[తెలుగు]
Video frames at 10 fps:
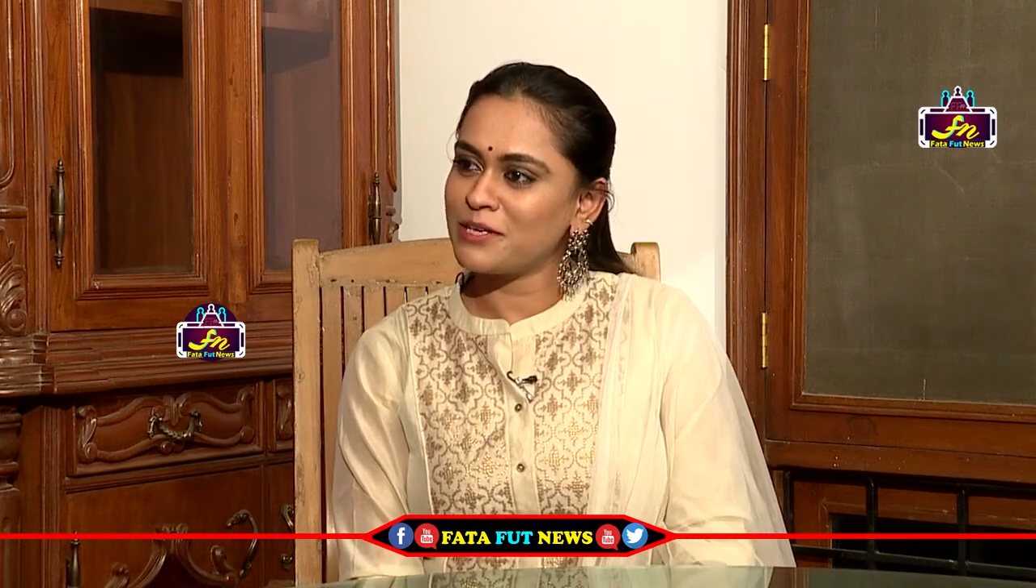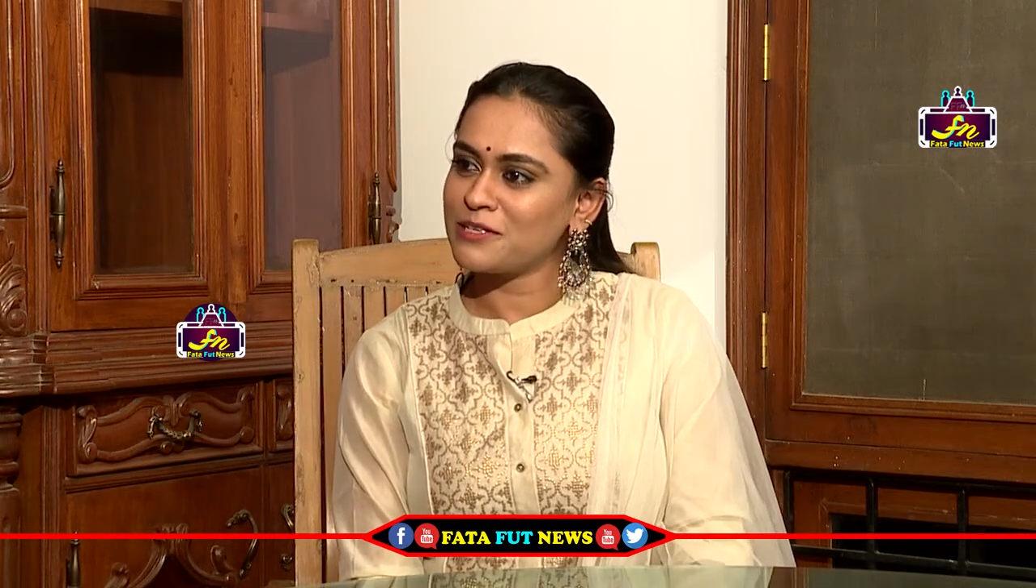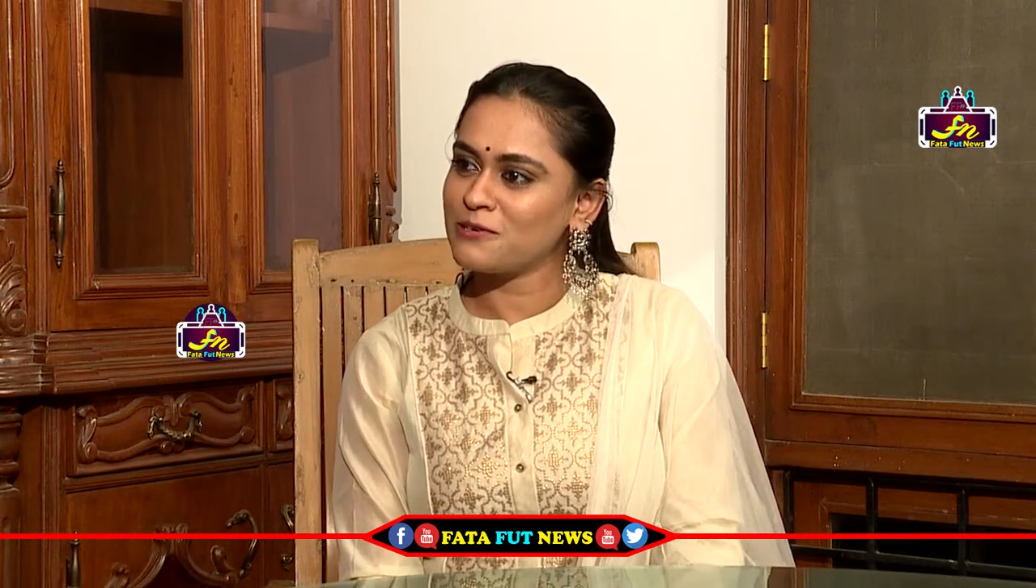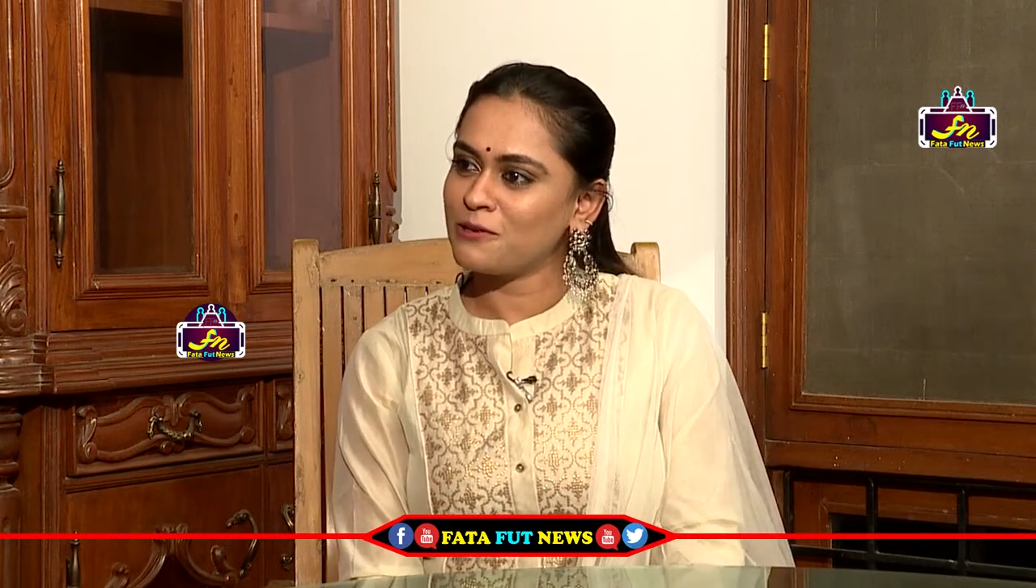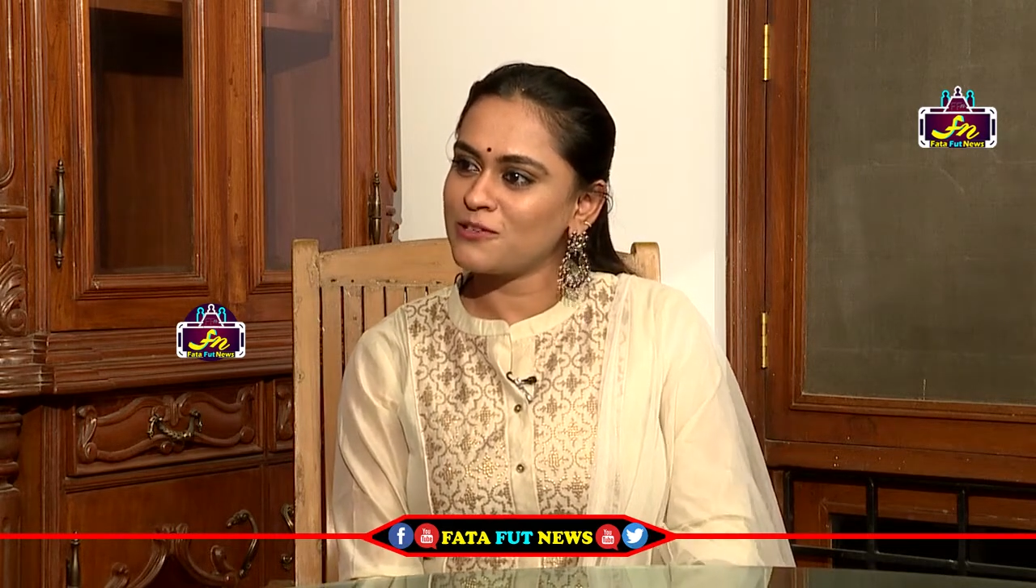
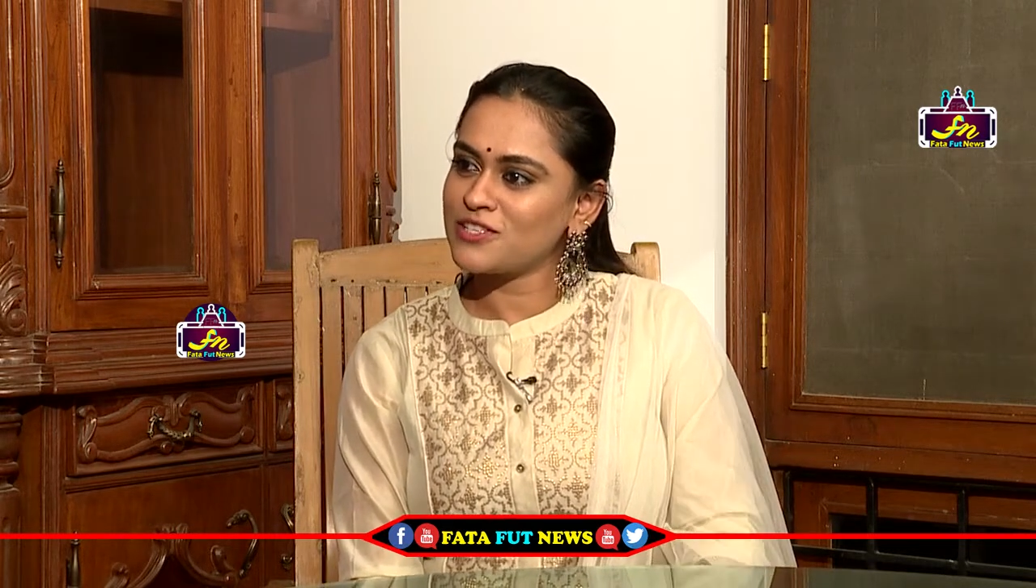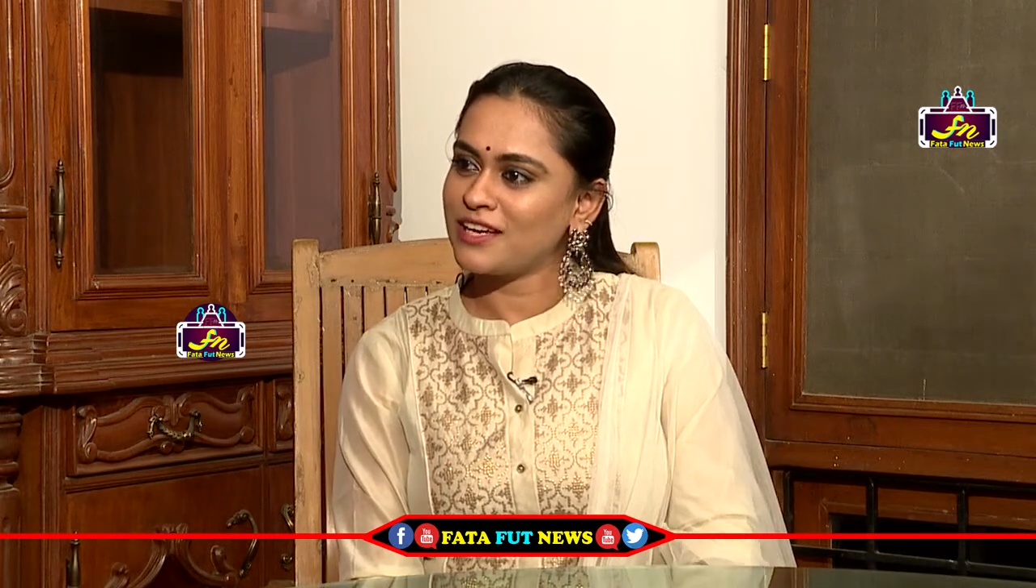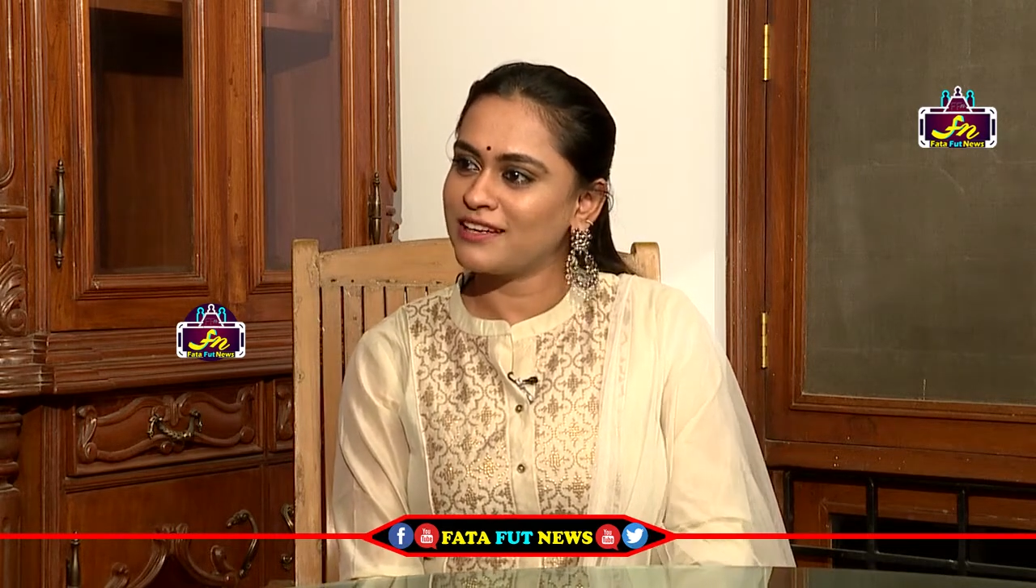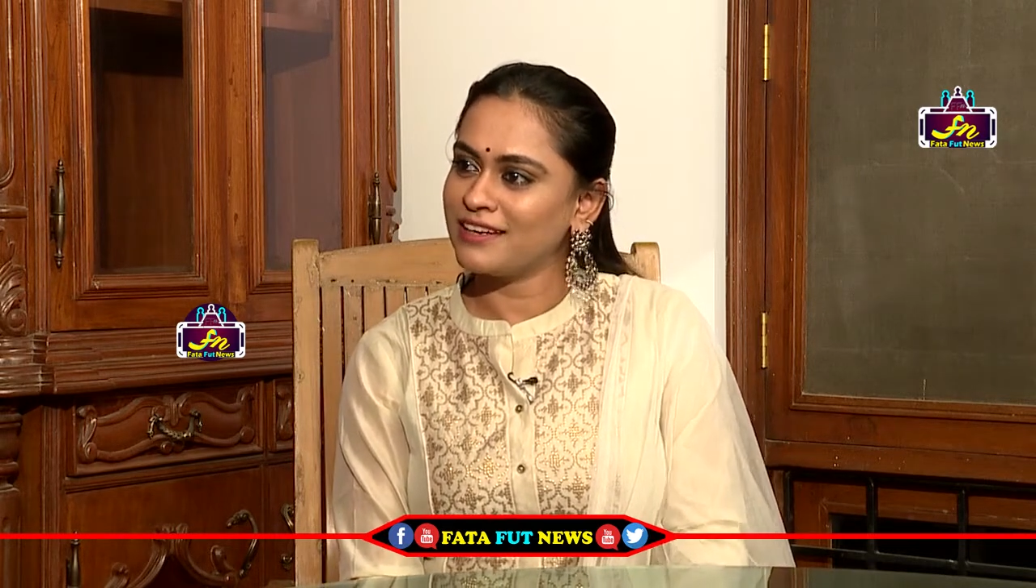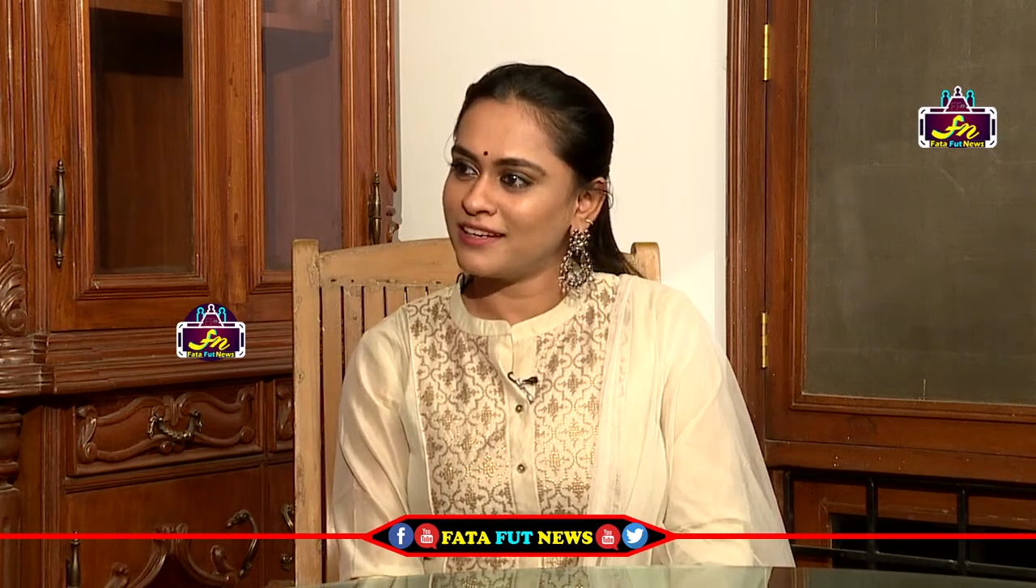మనసుల్లోంచి
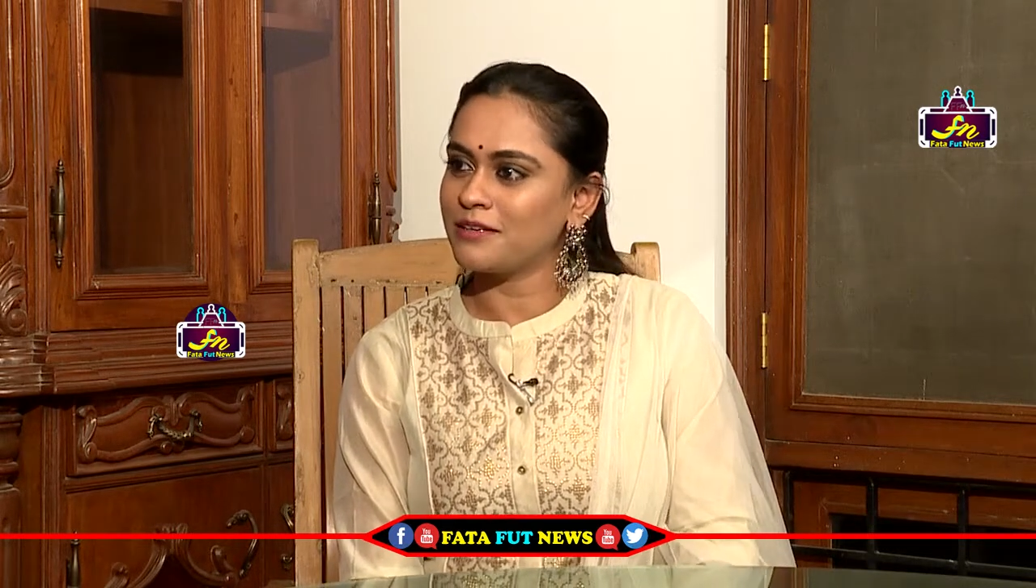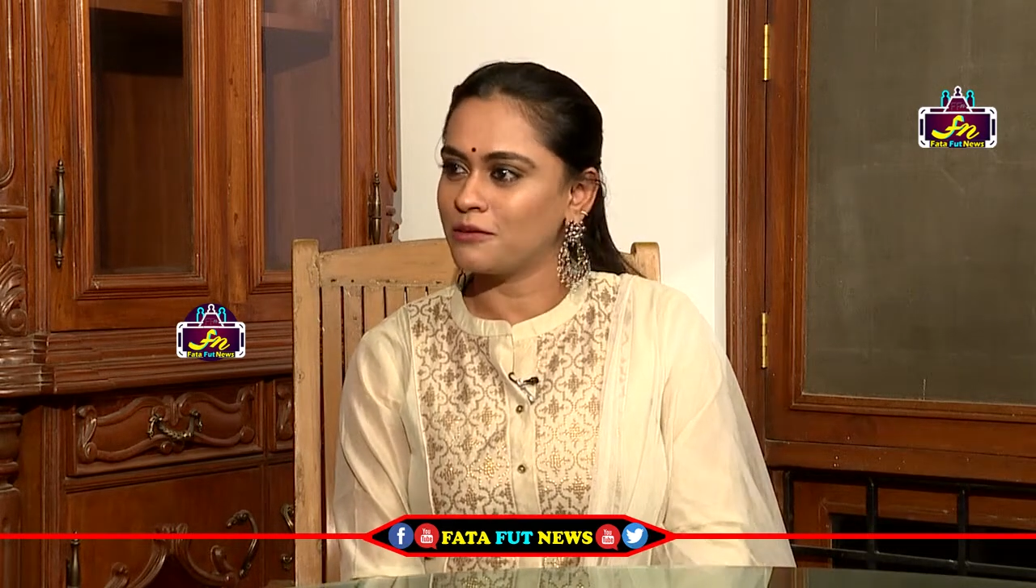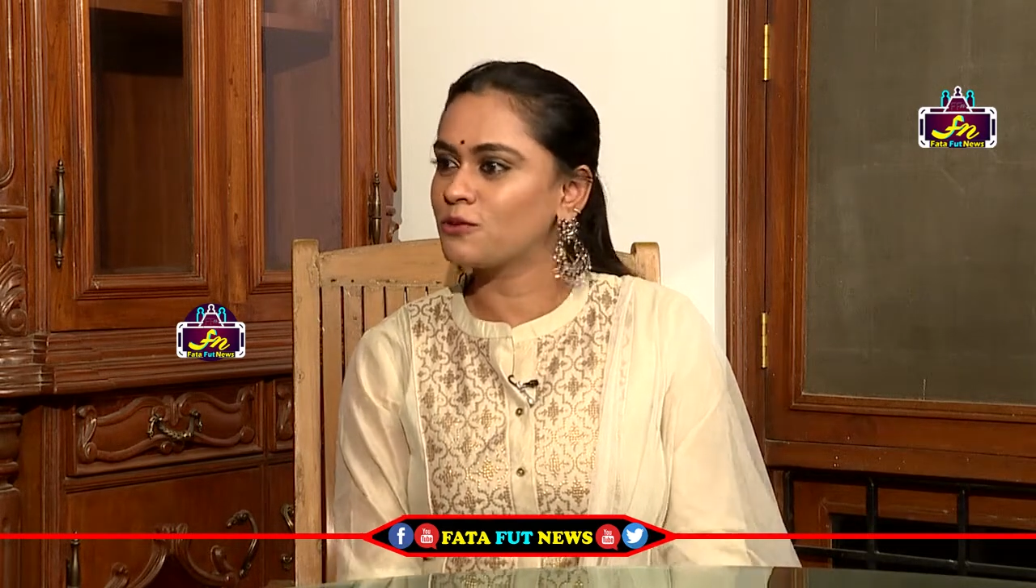ఆయన అంటే